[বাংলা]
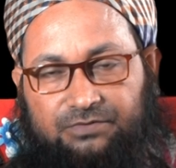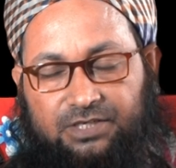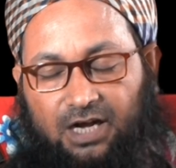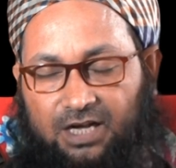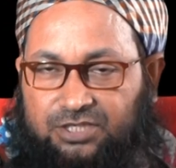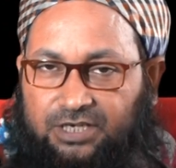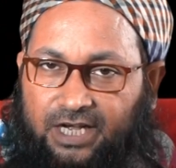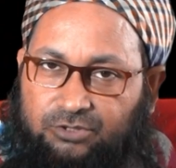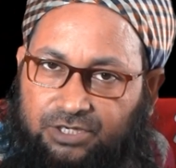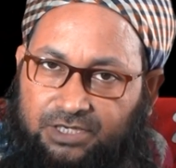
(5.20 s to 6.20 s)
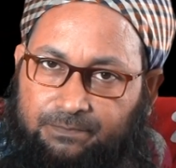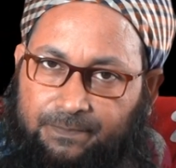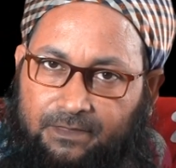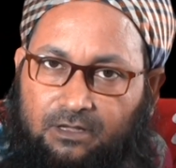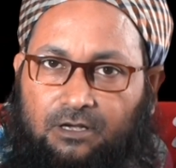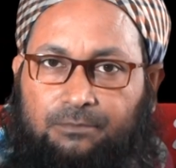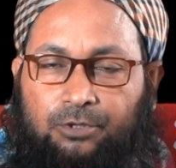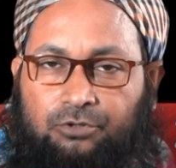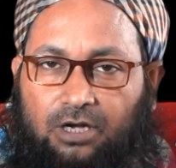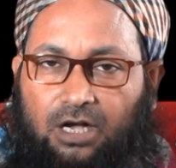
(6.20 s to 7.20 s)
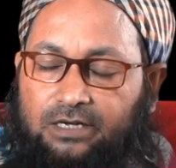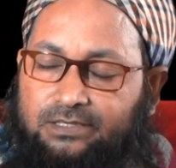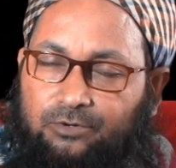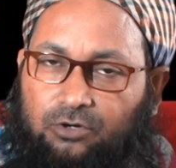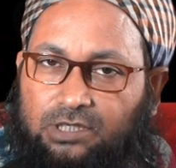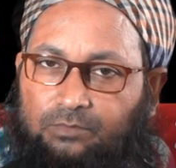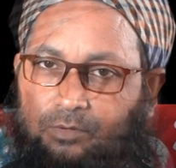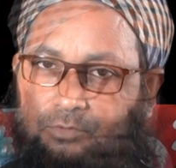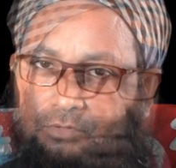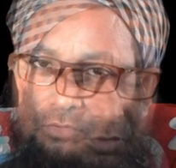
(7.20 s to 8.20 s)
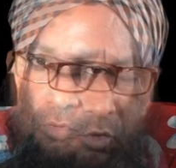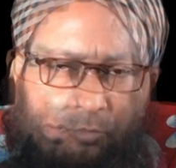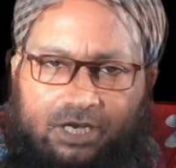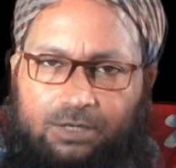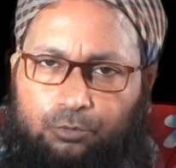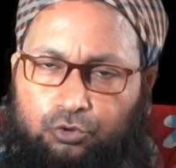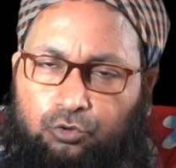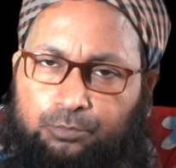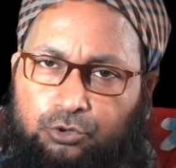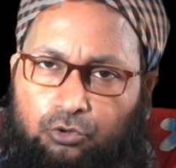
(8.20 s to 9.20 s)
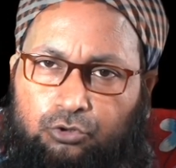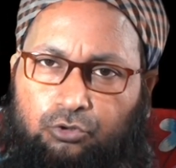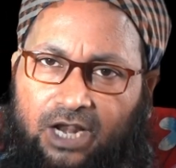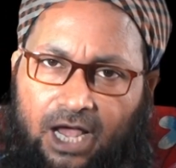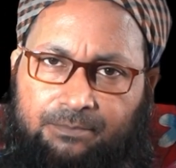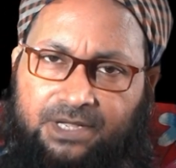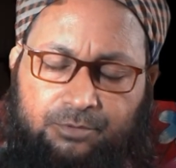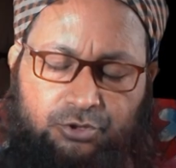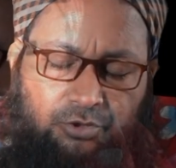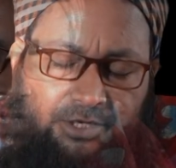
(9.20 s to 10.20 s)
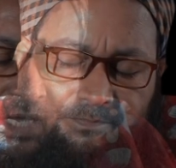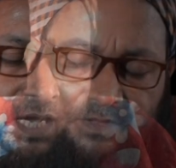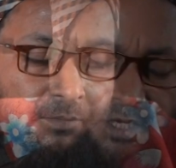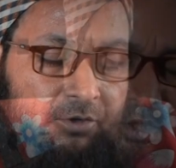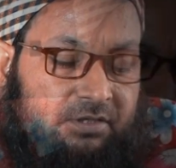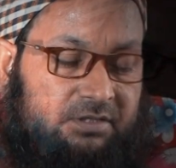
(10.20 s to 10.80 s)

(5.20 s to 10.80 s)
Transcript: টিভির আজকের আয়োজনে বন্ধুরা আজ আমরা কথা বলবো কোরবানির পশুর বিতর্কিত নাম এ বিষয়ে এবং